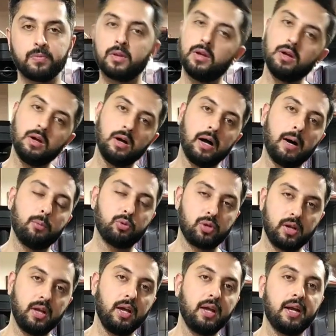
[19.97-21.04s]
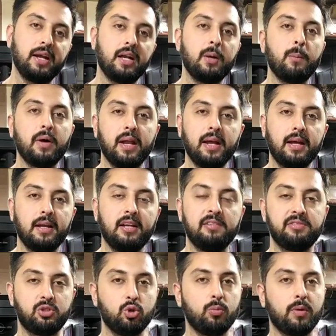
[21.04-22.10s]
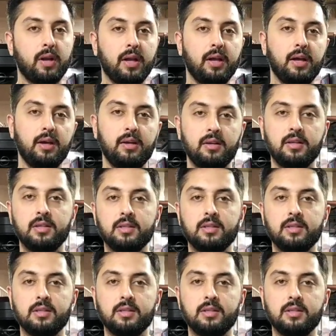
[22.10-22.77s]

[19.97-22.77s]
ठीक है आप उतरेंगे गेट नंबर एक लिफ्ट से ऊपर आएंगे